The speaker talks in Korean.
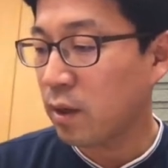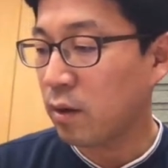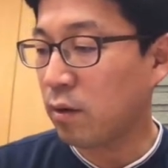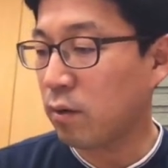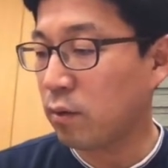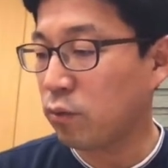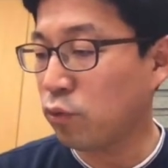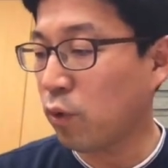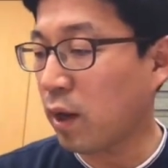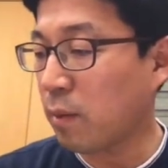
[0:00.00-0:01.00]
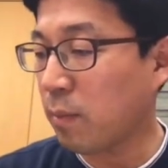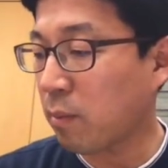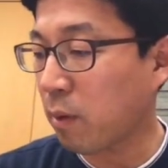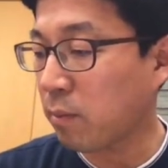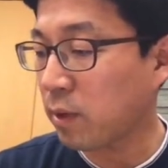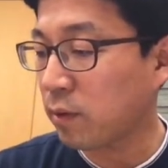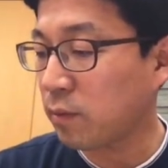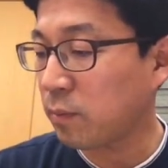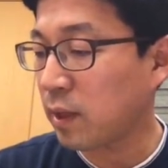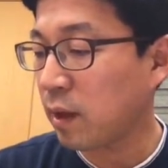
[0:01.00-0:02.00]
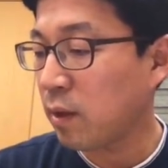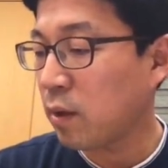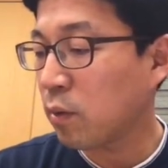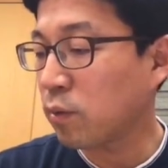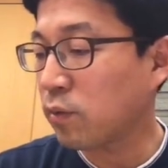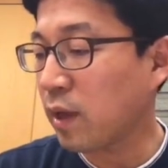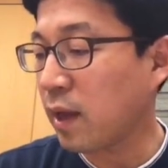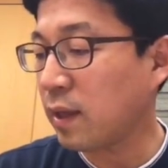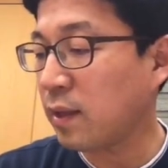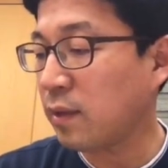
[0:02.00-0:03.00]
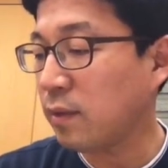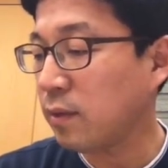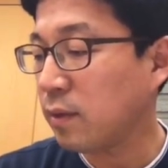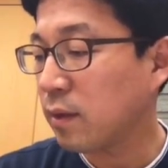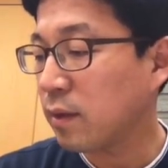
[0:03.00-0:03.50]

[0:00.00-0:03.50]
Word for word: 어, 유도하는 방법은 이렇습니다. 코사인